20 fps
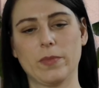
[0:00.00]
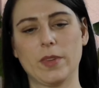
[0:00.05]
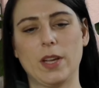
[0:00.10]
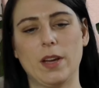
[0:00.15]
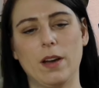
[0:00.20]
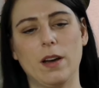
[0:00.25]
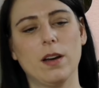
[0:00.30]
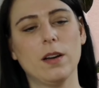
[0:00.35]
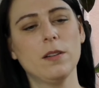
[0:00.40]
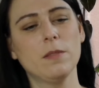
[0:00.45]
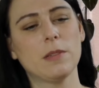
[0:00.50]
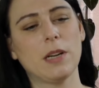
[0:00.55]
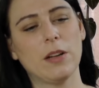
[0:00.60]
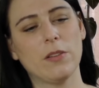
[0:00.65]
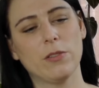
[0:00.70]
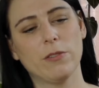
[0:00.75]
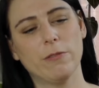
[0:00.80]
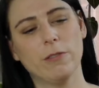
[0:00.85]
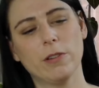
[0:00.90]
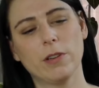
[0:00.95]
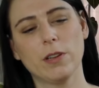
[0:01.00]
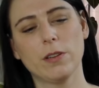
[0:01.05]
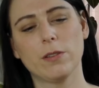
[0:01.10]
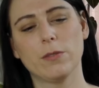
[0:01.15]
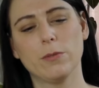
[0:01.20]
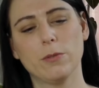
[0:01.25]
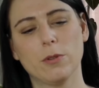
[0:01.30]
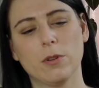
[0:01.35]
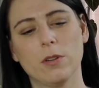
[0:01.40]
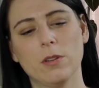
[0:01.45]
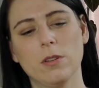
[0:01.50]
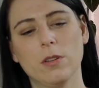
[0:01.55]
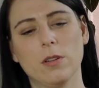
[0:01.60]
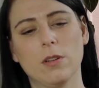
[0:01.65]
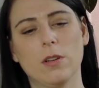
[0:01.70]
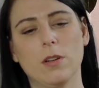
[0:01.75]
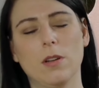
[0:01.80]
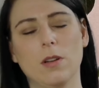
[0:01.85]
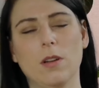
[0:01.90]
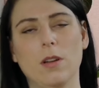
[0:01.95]
Ja, also wirklich nur
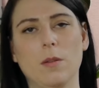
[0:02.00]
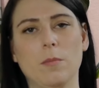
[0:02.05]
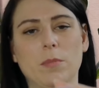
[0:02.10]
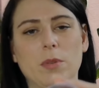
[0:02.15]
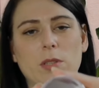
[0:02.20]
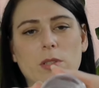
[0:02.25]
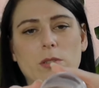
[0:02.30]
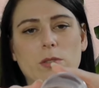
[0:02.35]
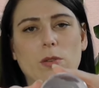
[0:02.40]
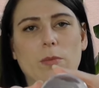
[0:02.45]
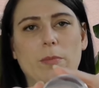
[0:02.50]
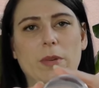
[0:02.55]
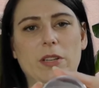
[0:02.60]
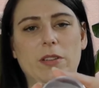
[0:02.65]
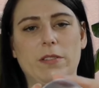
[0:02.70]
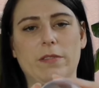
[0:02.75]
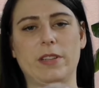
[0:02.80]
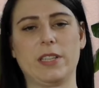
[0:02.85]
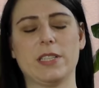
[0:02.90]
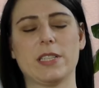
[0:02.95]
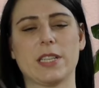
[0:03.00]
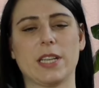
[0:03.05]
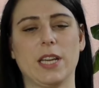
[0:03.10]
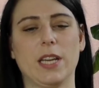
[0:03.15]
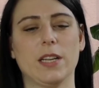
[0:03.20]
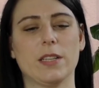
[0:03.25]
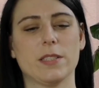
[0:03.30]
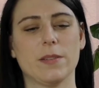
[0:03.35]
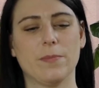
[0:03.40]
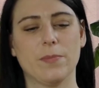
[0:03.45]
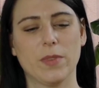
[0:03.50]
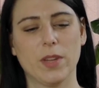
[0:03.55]
bis zur Mitte, wenn es geht.